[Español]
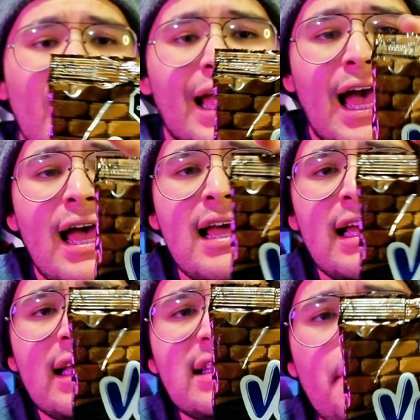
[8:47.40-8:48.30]
acá
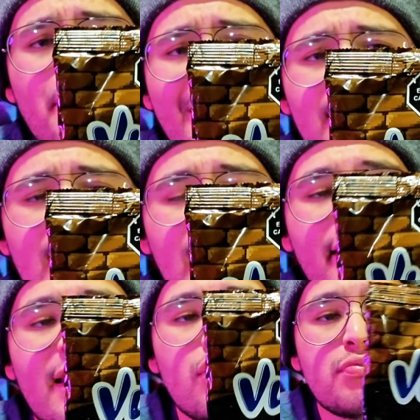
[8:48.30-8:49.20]
esta parte de
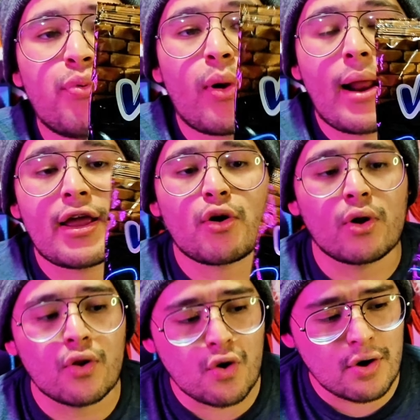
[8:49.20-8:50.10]
ladrillos por ahora en
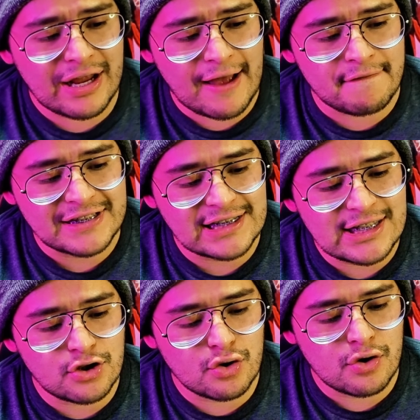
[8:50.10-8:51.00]
color
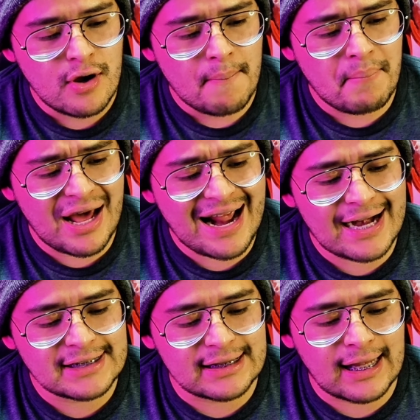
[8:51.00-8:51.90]
cafecito para
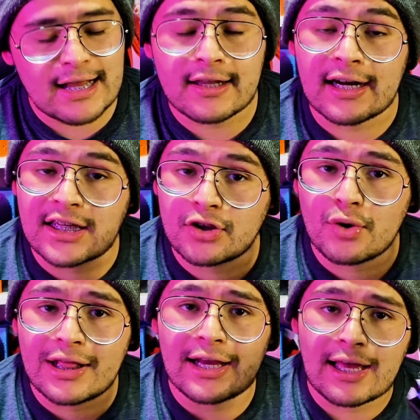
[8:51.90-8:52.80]
resaltar el relleno
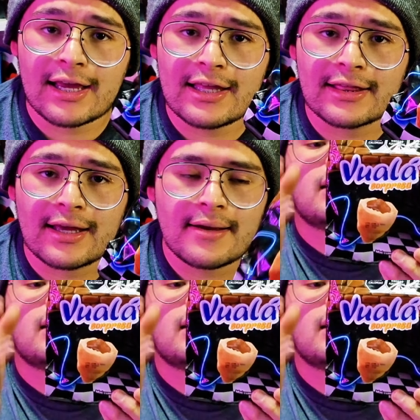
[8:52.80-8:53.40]
de la cajeta.